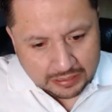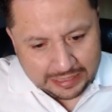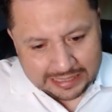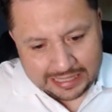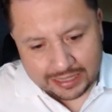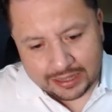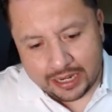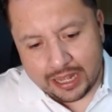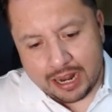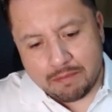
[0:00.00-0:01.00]
Dice,
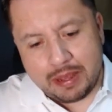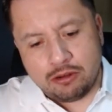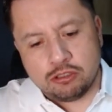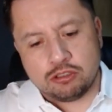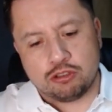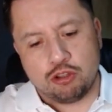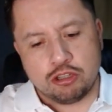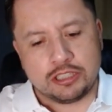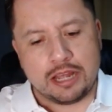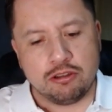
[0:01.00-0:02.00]
tener al menos
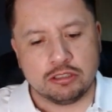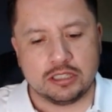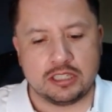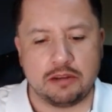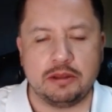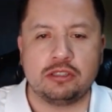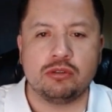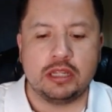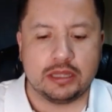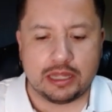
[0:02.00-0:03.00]
dos años de
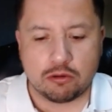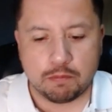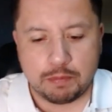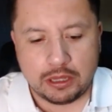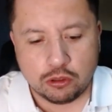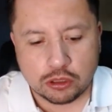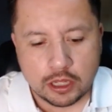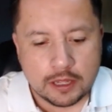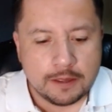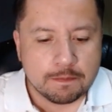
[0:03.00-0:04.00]
servicio ininterrumpidos
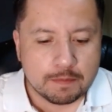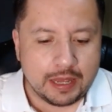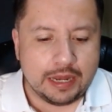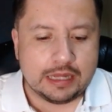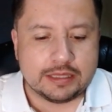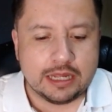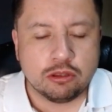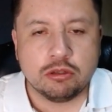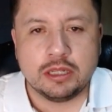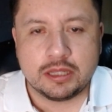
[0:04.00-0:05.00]
en el
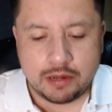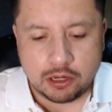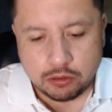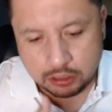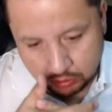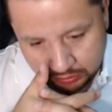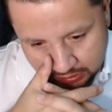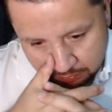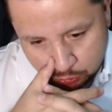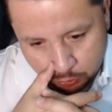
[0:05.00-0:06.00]
centro de trabajo de su
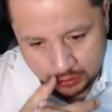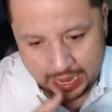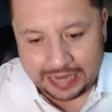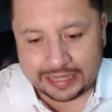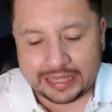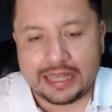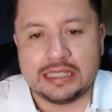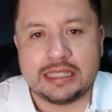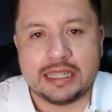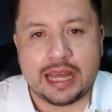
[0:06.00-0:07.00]
adscripción al
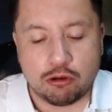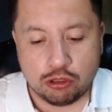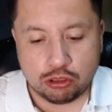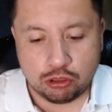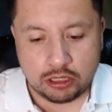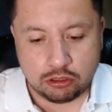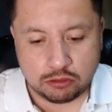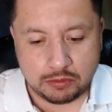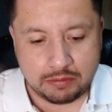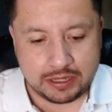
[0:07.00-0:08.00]
15 de agosto de
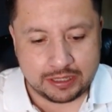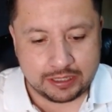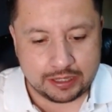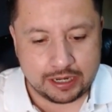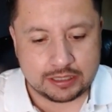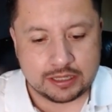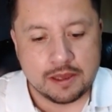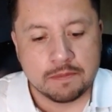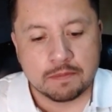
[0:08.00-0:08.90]
2023,